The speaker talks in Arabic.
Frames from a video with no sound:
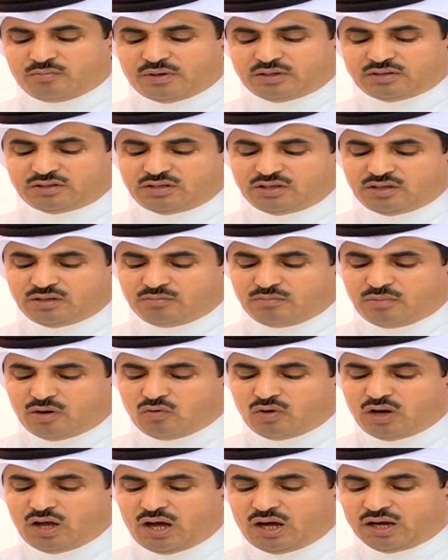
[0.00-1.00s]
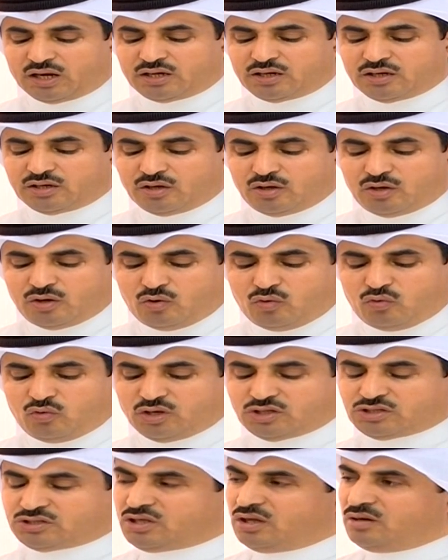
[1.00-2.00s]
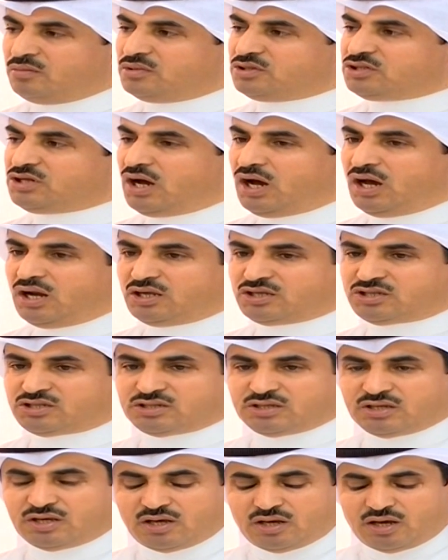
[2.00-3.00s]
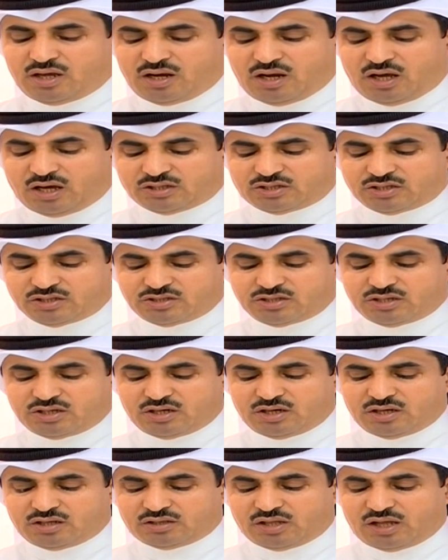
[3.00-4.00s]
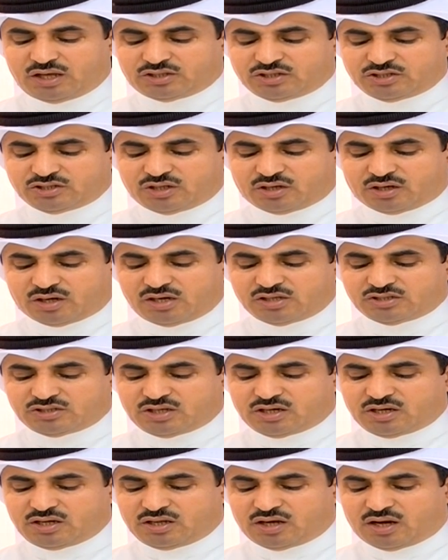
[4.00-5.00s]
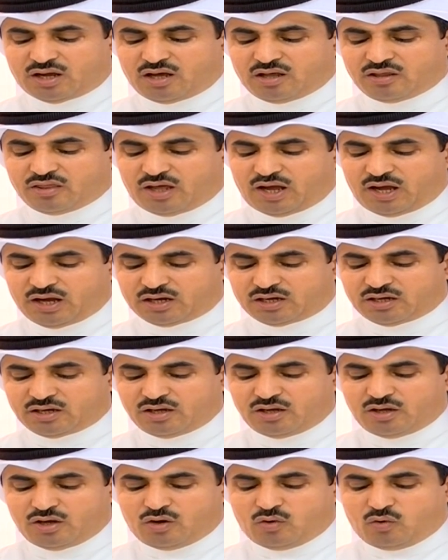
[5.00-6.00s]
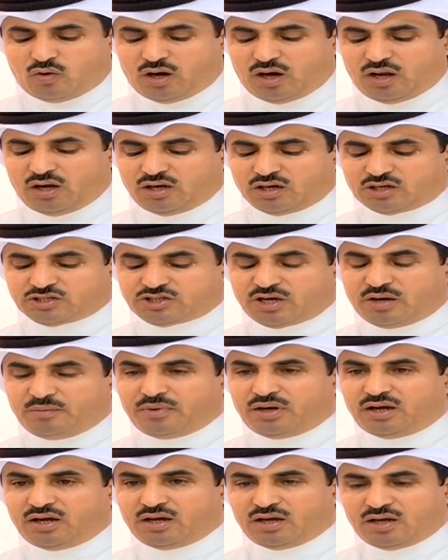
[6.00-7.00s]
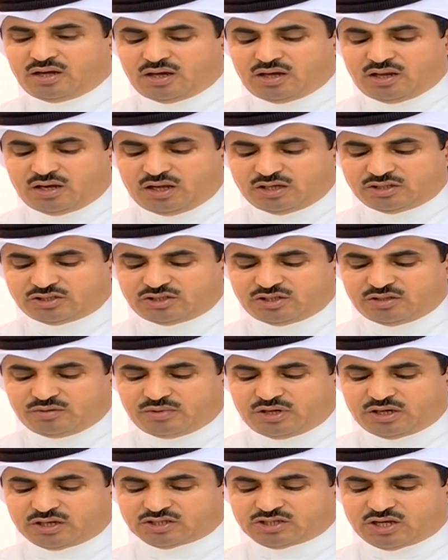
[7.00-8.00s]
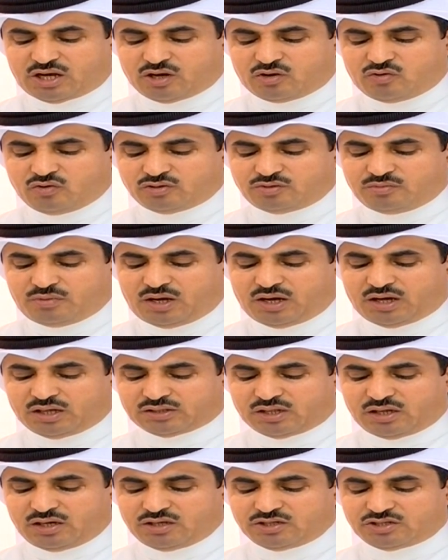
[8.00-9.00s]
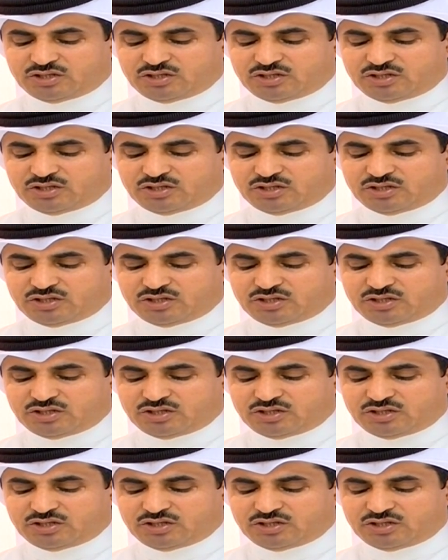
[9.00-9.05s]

بالدين مولاك ووسط المجالس لا تجيل لا تجر الجريرة اضحك وخلك سمح لا تجي من أقصاك وادمح خطا اللي